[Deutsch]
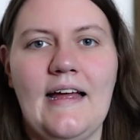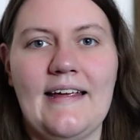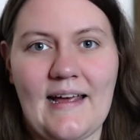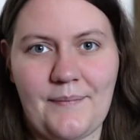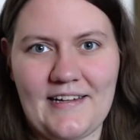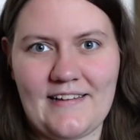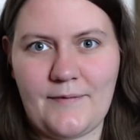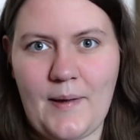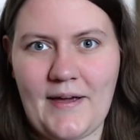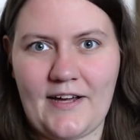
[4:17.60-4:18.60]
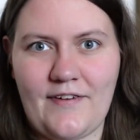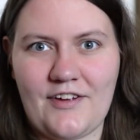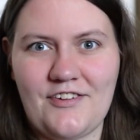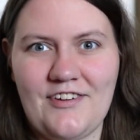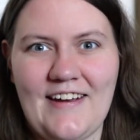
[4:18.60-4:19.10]
Ich habe sie jetzt zweimal
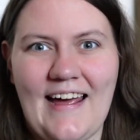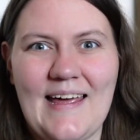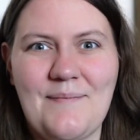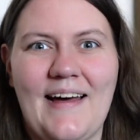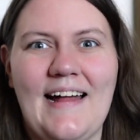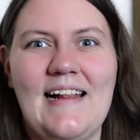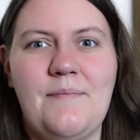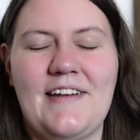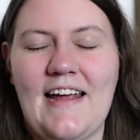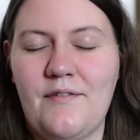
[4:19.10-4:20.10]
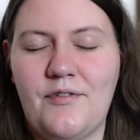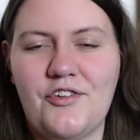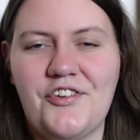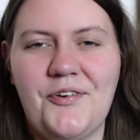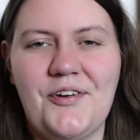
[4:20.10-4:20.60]
gewaschen. Einmal mit
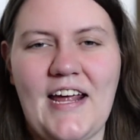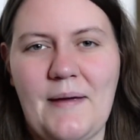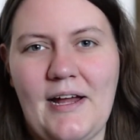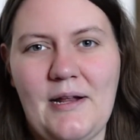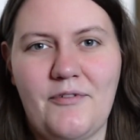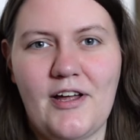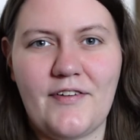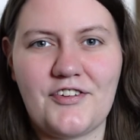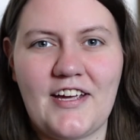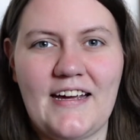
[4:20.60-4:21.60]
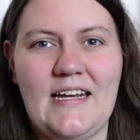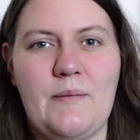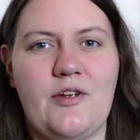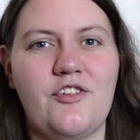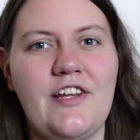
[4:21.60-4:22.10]
Handwäsche und einmal im Wollwaschschrank in der
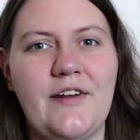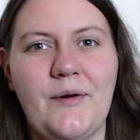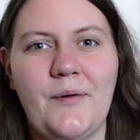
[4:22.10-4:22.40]
Maschine.